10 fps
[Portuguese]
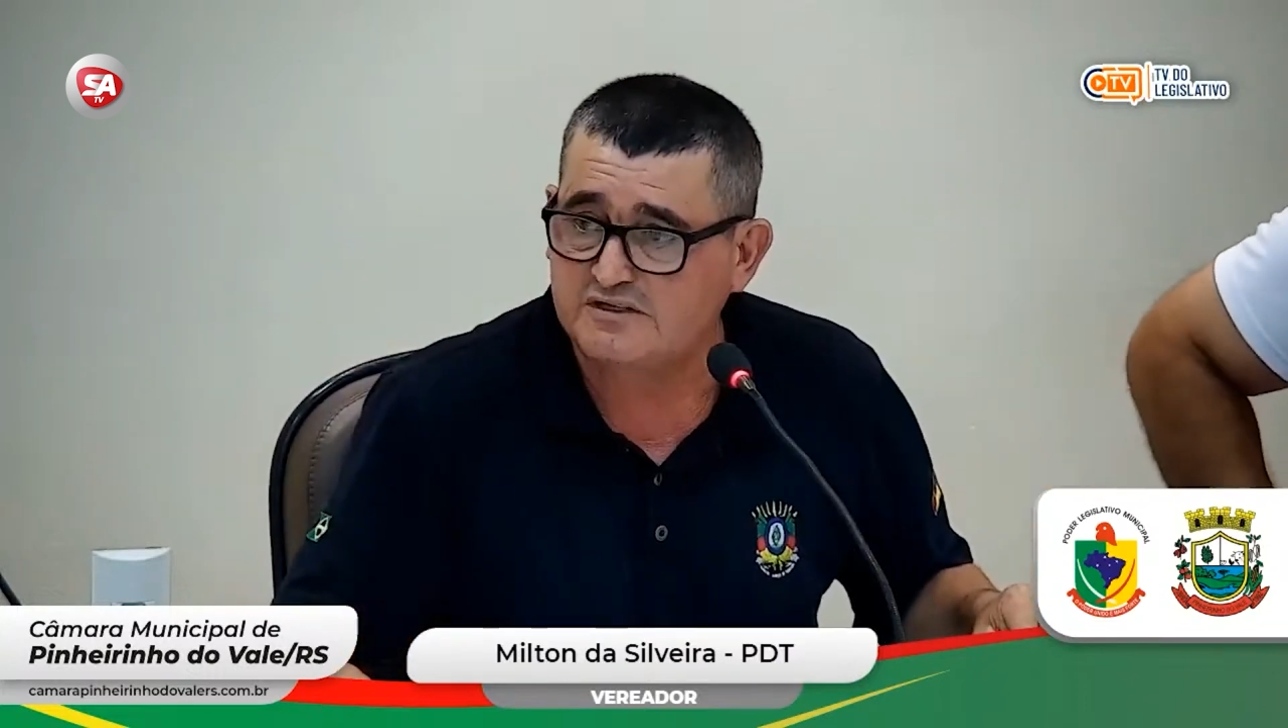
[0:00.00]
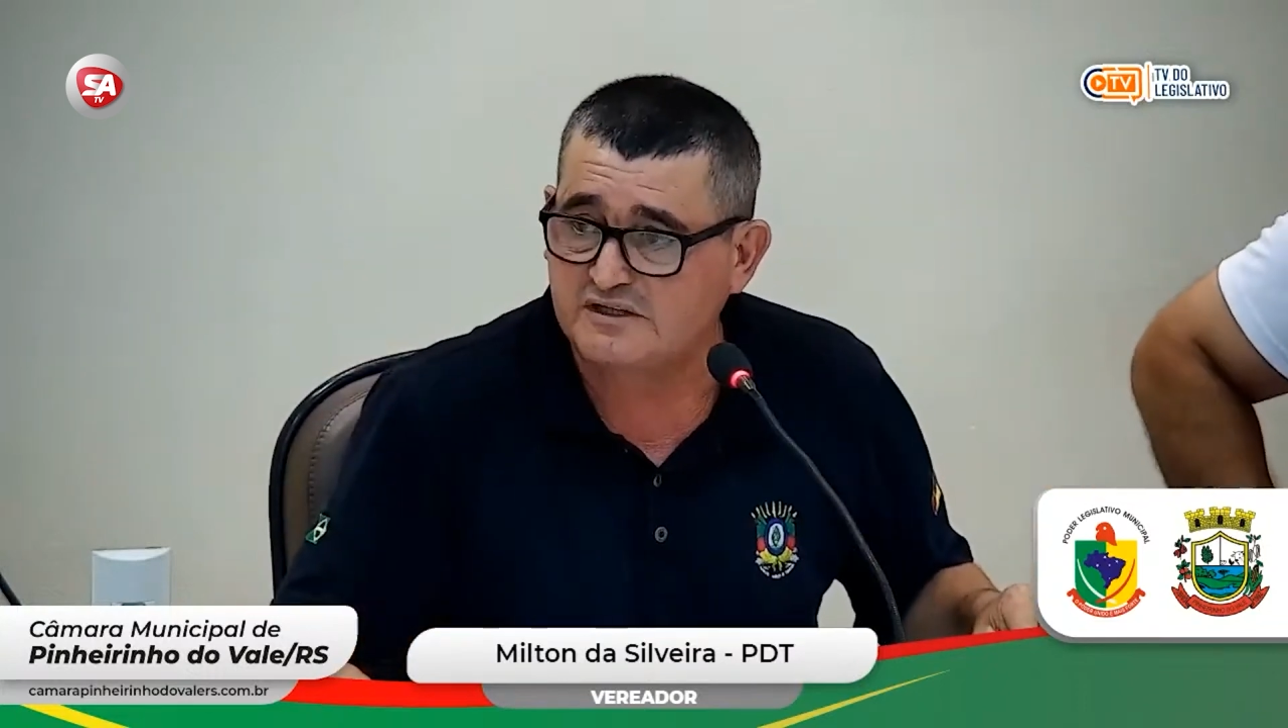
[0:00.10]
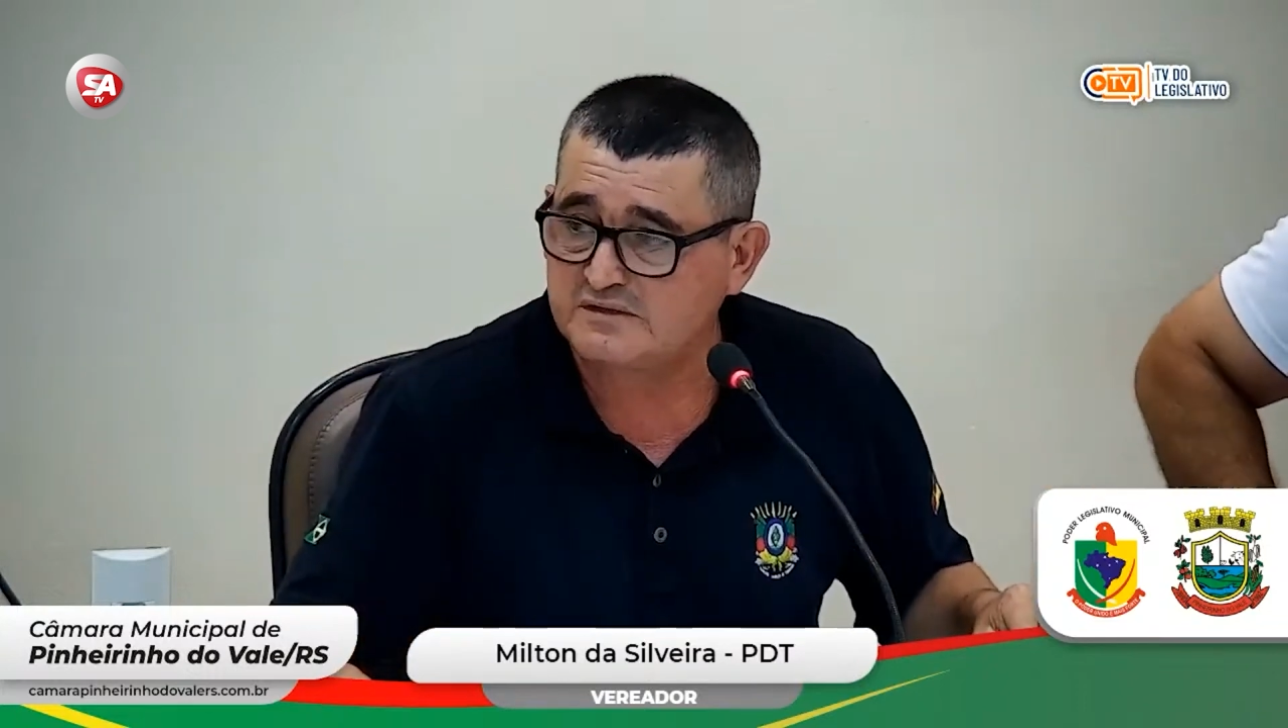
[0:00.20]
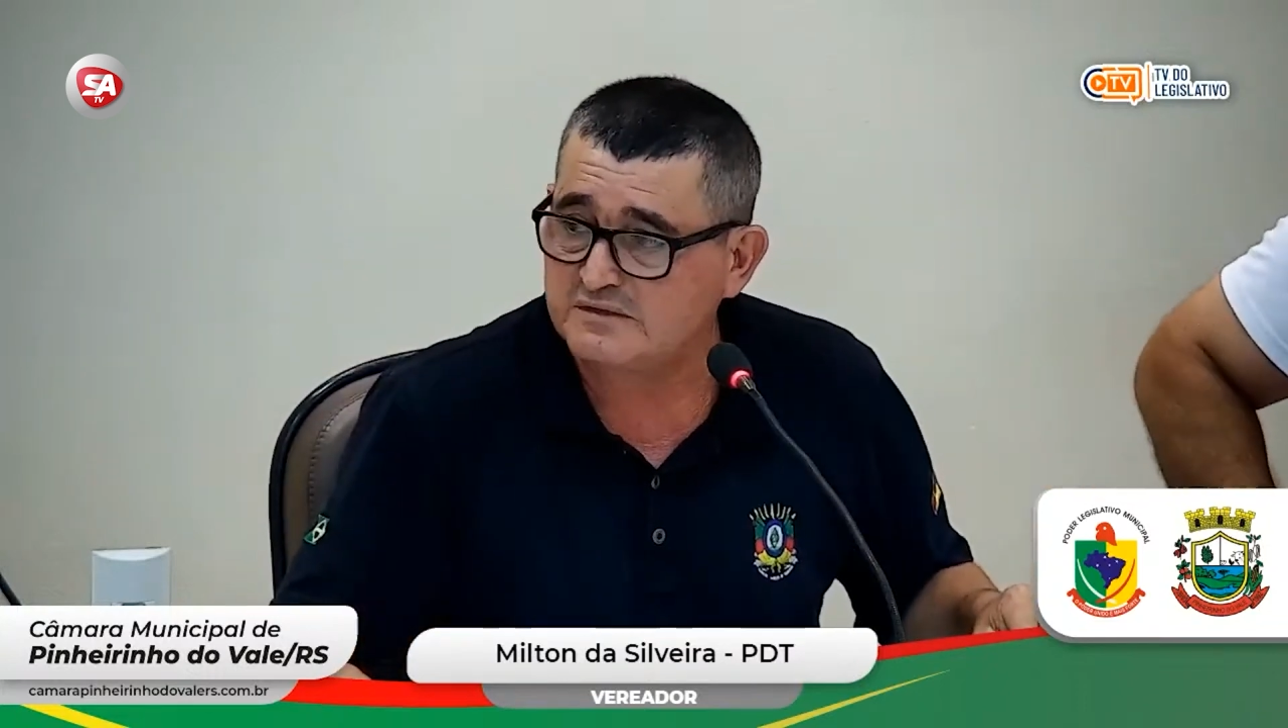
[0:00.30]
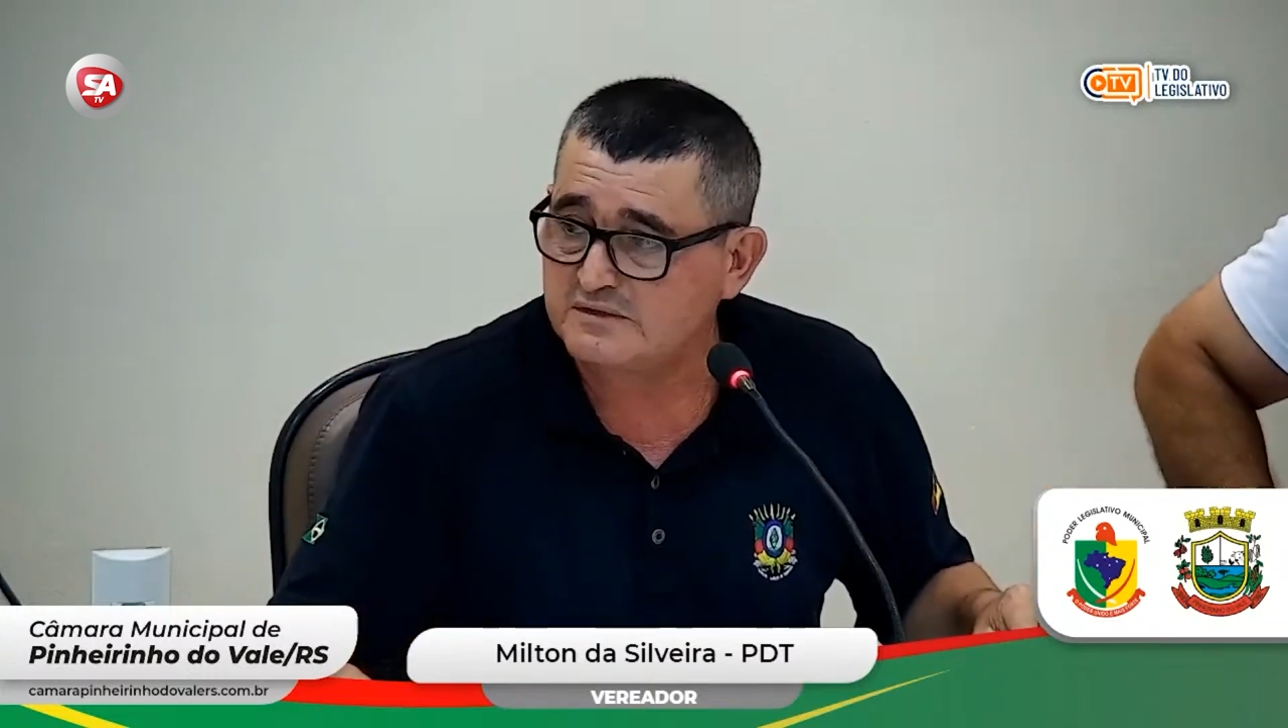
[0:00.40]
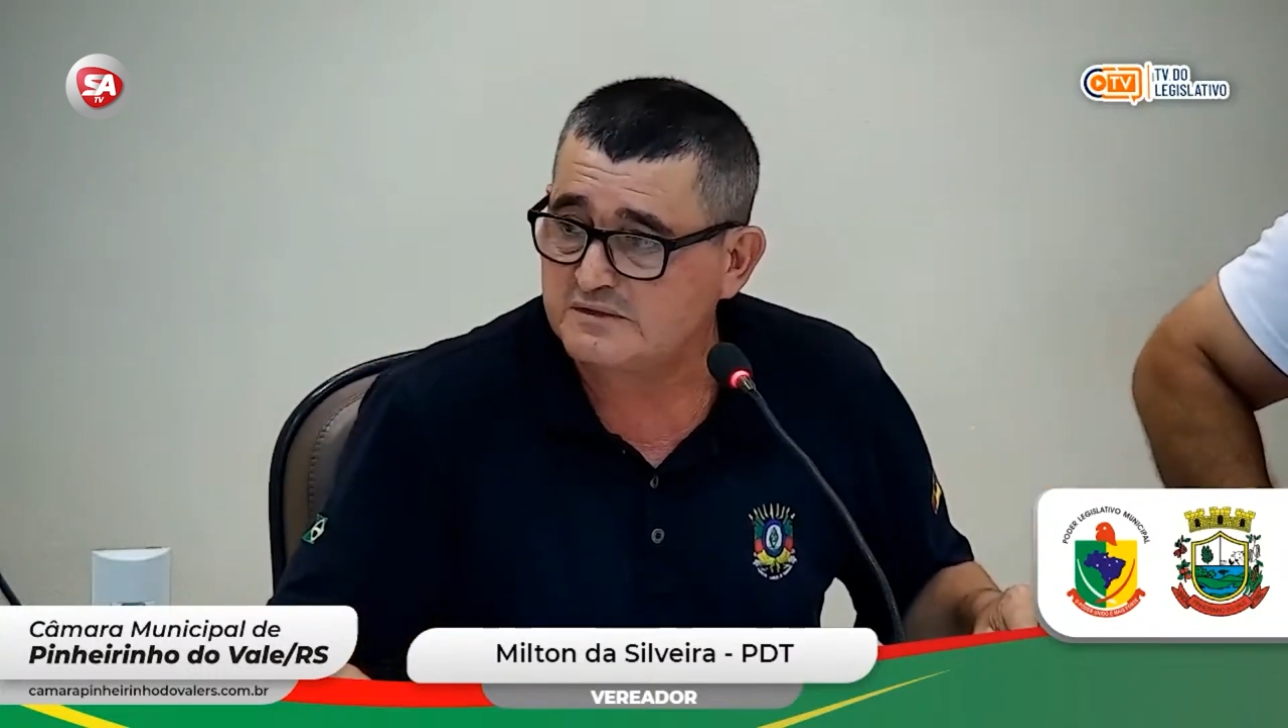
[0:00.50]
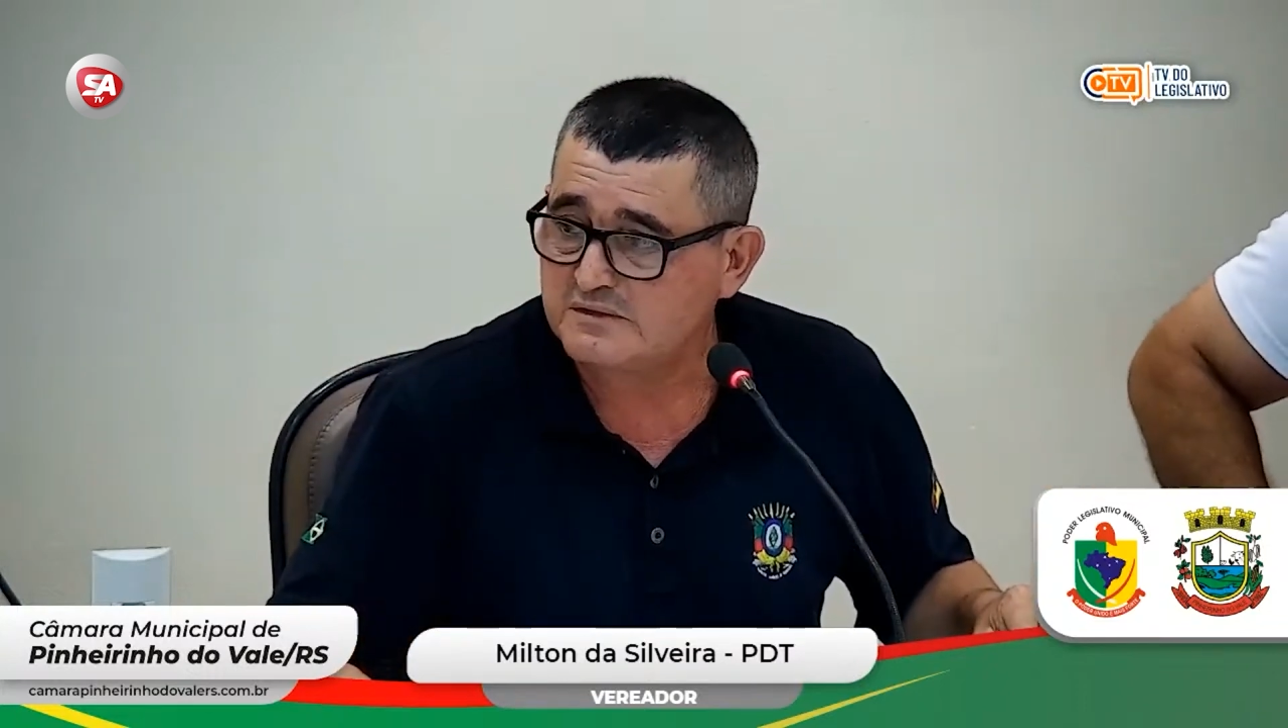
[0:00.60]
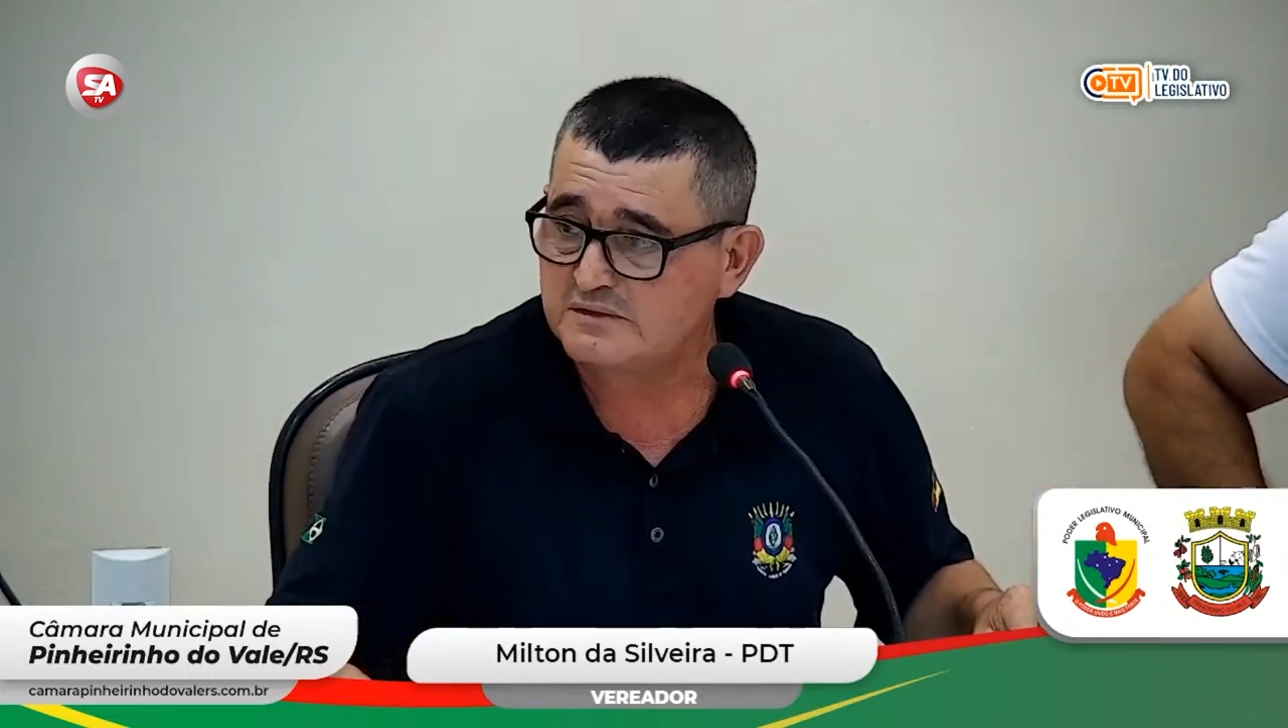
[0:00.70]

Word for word: coisa,